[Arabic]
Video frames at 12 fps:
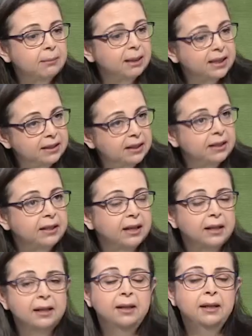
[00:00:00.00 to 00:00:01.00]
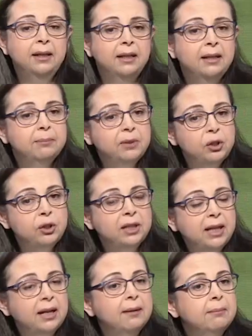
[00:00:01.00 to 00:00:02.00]
البكتيريا آه، بتجي
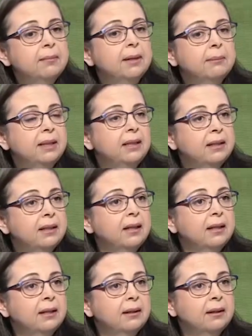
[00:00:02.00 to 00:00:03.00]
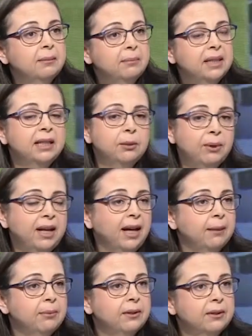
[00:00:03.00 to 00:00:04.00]
يا اما من بنتناولها آه،
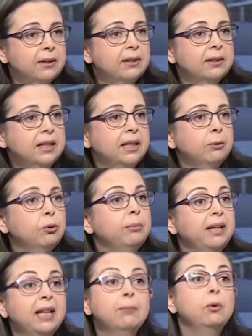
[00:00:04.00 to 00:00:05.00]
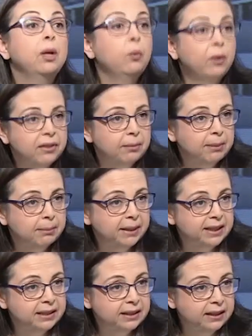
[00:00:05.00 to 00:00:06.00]
عبر آه، تناول مياه ملوثه
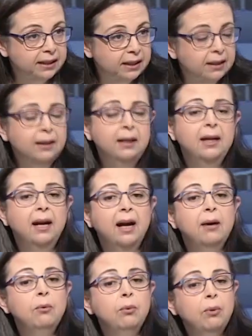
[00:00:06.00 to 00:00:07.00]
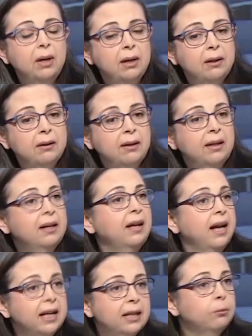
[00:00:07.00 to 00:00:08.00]
بالبكتيريا او
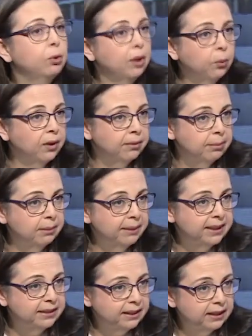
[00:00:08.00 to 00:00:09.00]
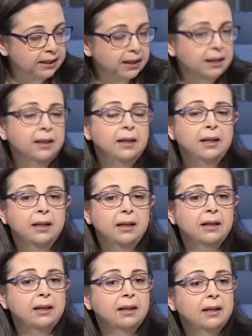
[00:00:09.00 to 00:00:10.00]
اكل ملوث بالبكتيريا
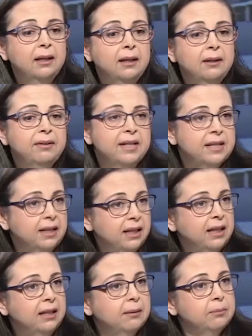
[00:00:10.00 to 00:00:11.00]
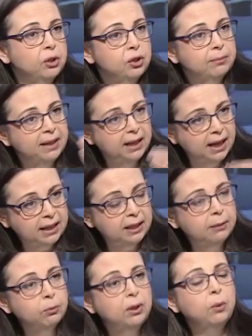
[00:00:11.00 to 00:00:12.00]
فاذا هي بتجي من الاكل
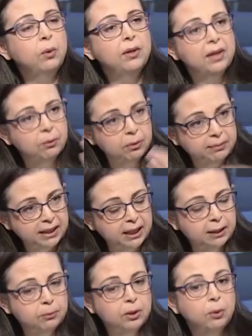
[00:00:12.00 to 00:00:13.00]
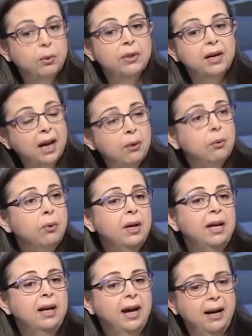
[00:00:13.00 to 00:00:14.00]
الملوث او المياه الملوثه او
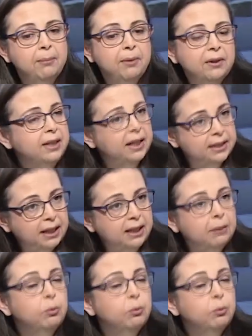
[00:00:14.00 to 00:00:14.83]
عبر يدين